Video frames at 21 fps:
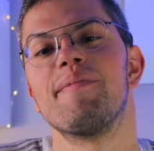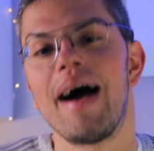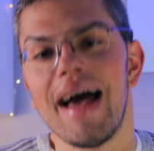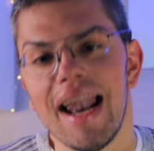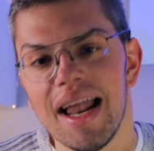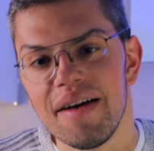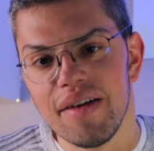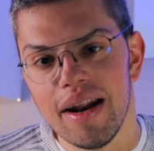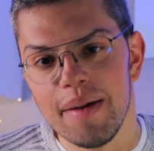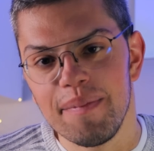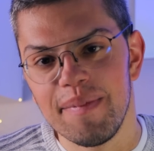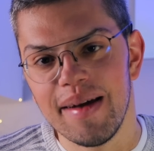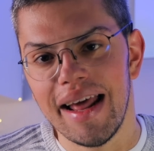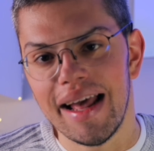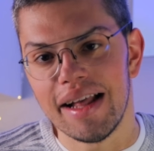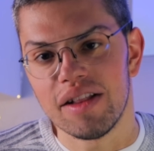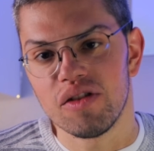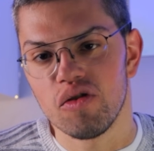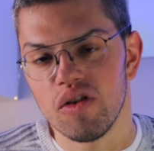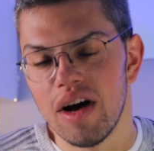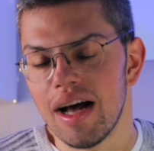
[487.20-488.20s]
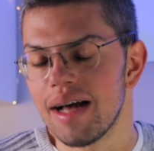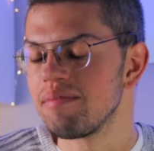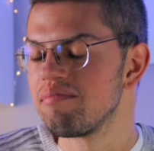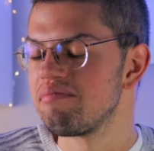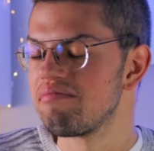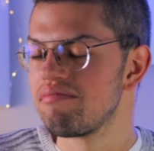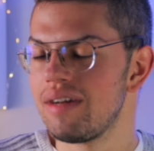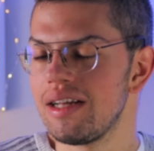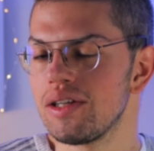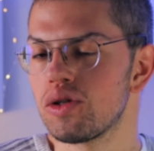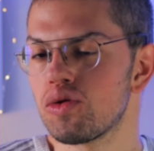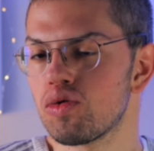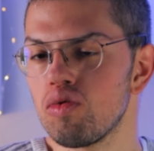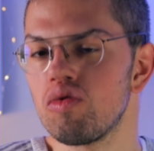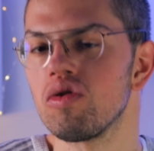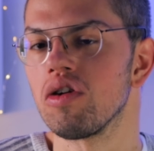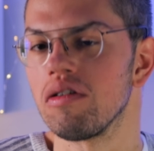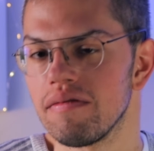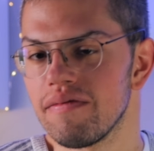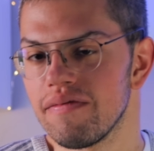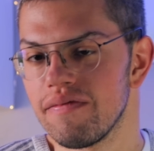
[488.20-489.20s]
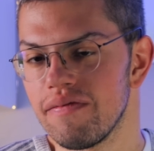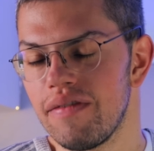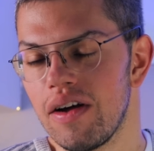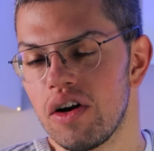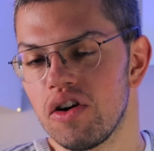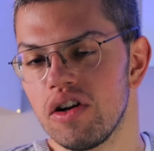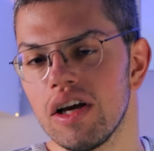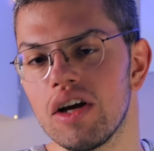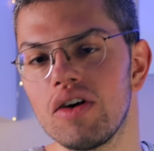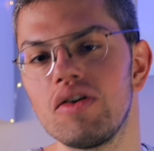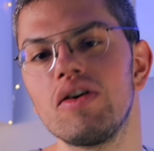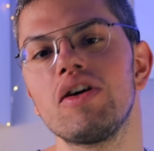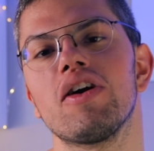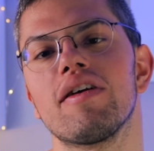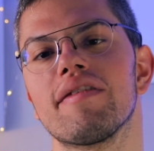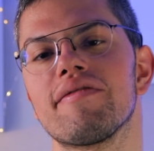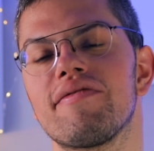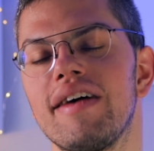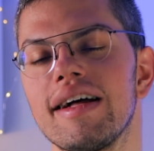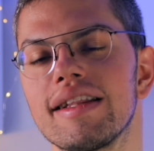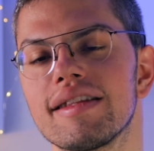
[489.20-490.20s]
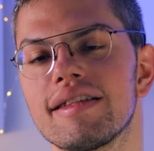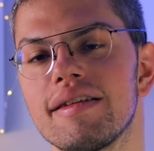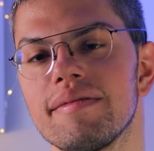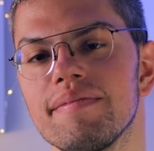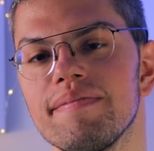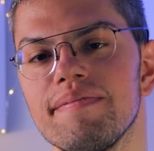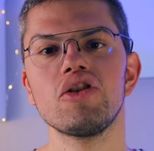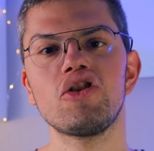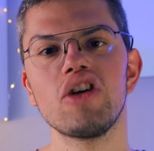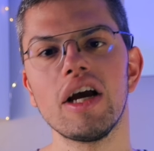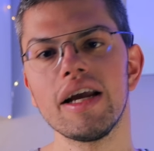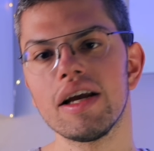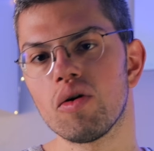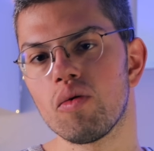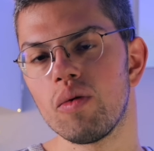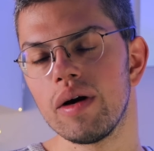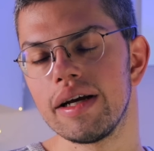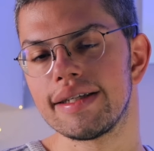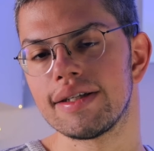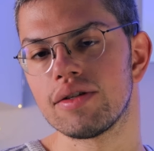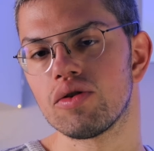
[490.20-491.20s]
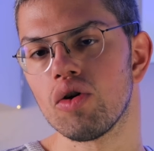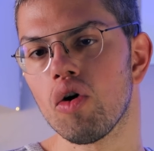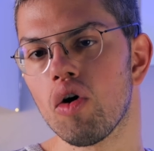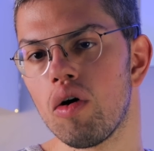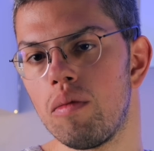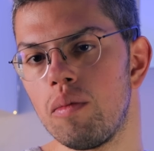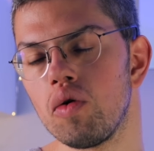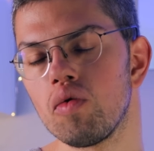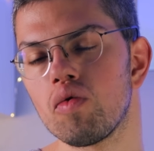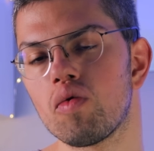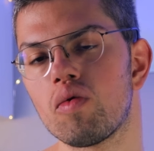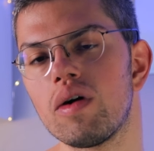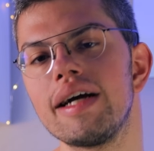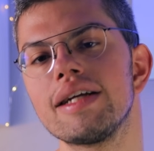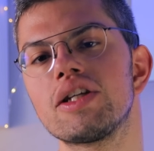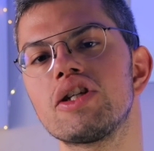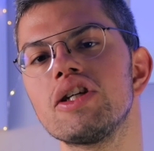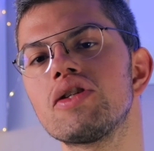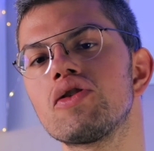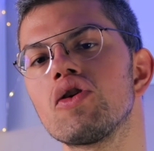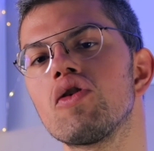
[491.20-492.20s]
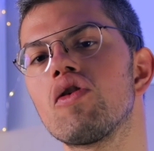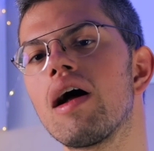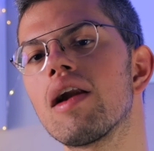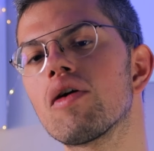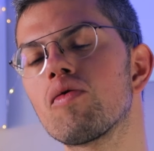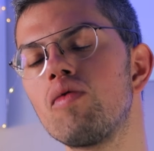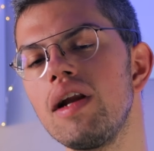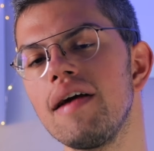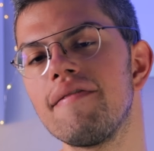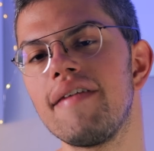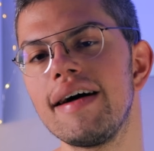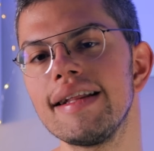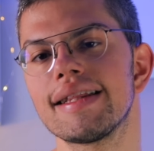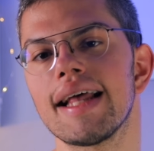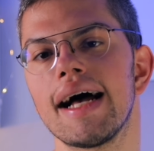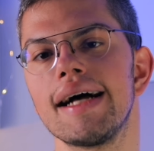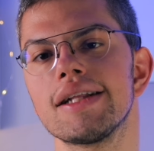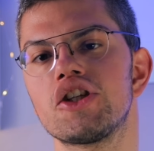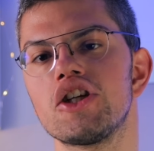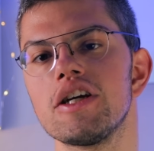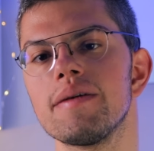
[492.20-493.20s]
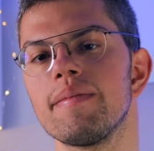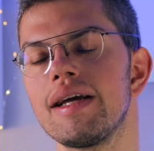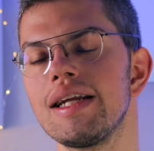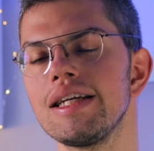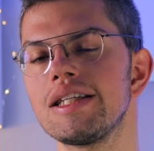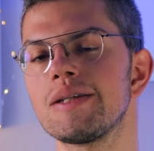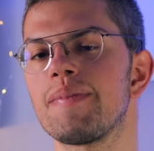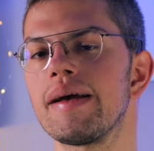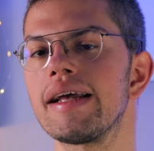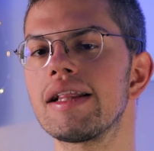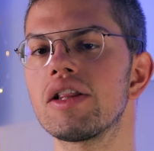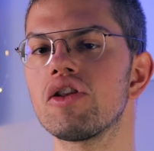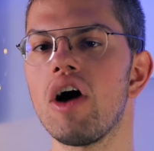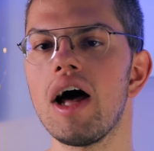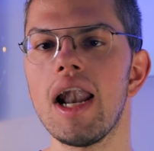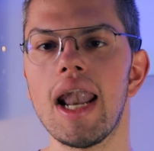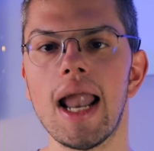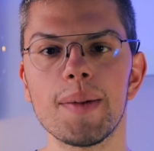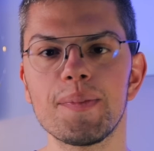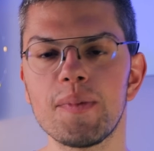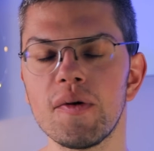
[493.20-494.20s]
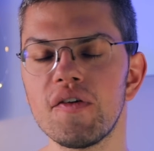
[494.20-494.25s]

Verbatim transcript: mai l'avrebbe detto, eh? Nessuno. Ve lo dico io, infatti. Già in questo, comunque, ci sono alcuni vantaggi rispetto all'app